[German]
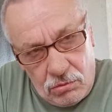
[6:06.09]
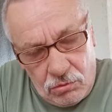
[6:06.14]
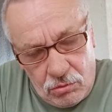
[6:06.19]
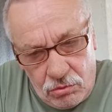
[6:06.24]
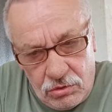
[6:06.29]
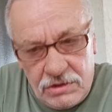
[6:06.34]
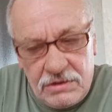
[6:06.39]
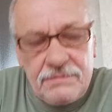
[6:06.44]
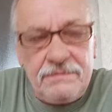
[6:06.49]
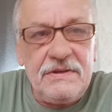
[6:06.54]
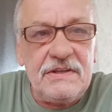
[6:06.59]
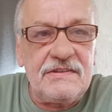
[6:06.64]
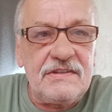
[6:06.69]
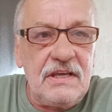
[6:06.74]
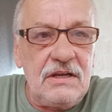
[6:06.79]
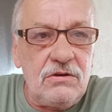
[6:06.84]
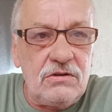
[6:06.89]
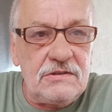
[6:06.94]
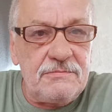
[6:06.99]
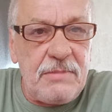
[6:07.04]
und wir
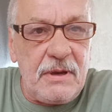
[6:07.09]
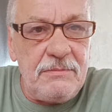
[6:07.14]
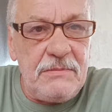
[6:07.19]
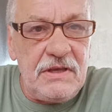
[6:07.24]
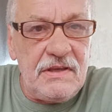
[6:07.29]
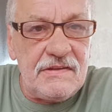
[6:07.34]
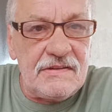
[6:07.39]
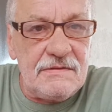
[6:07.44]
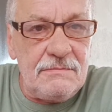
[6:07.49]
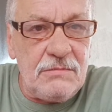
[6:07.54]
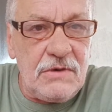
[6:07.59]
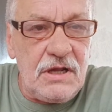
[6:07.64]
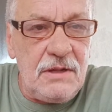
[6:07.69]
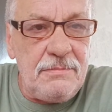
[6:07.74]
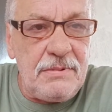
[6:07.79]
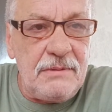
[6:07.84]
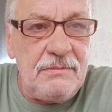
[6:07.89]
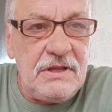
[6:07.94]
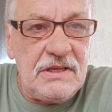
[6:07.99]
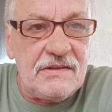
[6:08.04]
sehen uns beim nächsten Mal,
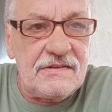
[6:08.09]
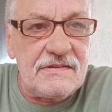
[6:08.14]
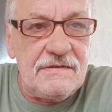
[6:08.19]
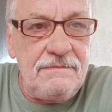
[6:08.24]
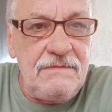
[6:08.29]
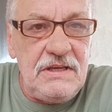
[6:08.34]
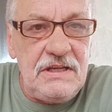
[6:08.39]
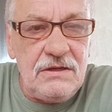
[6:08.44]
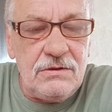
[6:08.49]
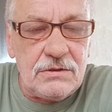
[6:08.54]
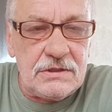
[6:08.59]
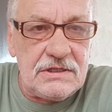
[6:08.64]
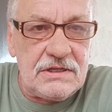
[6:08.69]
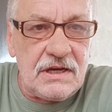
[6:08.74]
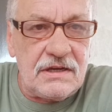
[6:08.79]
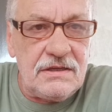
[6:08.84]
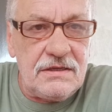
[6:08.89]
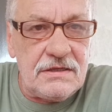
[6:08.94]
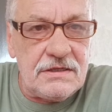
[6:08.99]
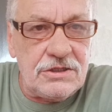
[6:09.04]
beim nächsten Video.
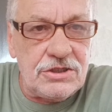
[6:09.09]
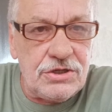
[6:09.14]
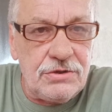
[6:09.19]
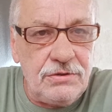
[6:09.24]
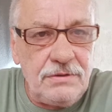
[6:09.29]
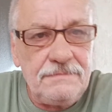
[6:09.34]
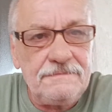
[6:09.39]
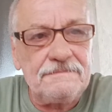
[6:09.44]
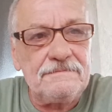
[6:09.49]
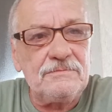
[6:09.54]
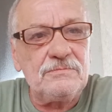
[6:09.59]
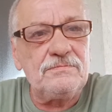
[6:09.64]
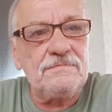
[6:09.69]
Dankeschön.